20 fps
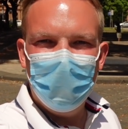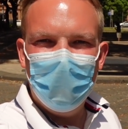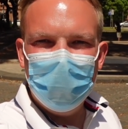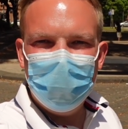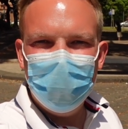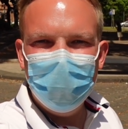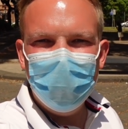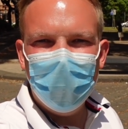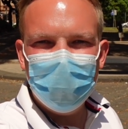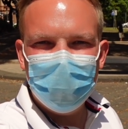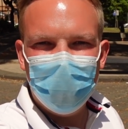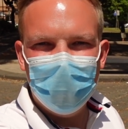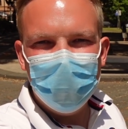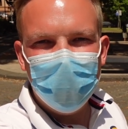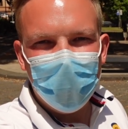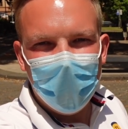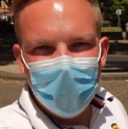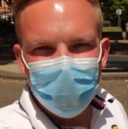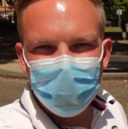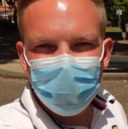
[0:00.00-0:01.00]
Messina ist ja
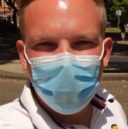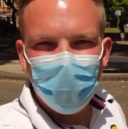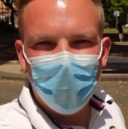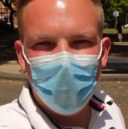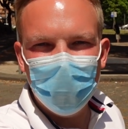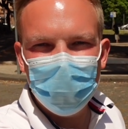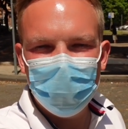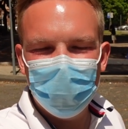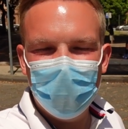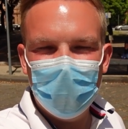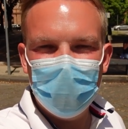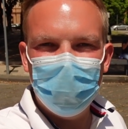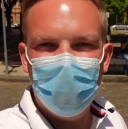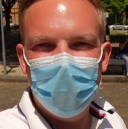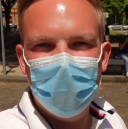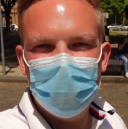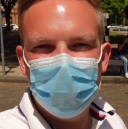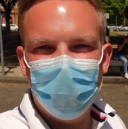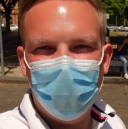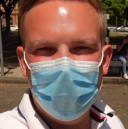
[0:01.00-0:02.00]
nicht allzu groß, sodass
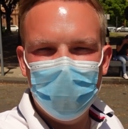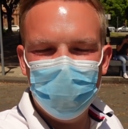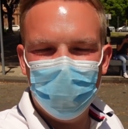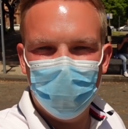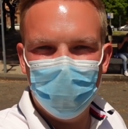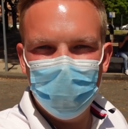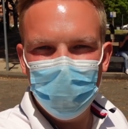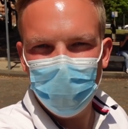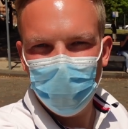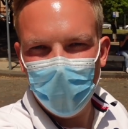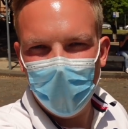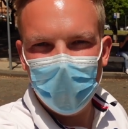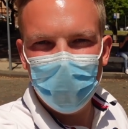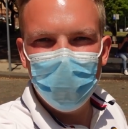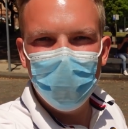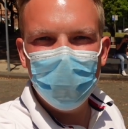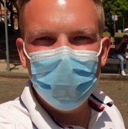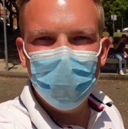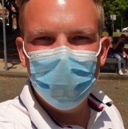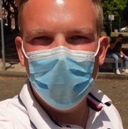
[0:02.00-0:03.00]
man in zwei Stunden schon einen
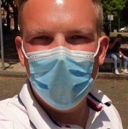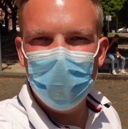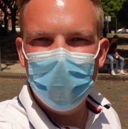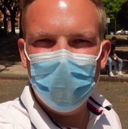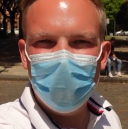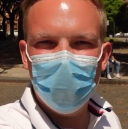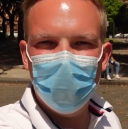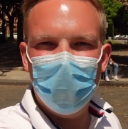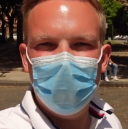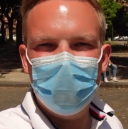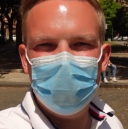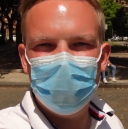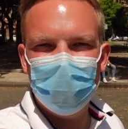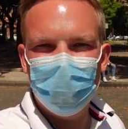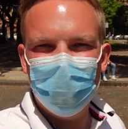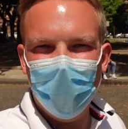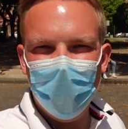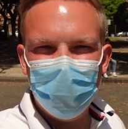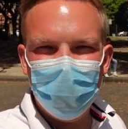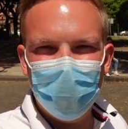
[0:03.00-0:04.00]
guten Überblick über diese
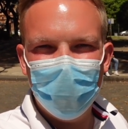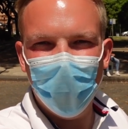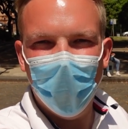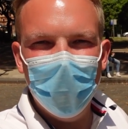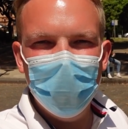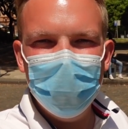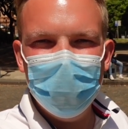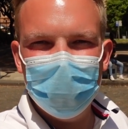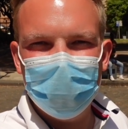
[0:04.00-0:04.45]
Stadt bekommt.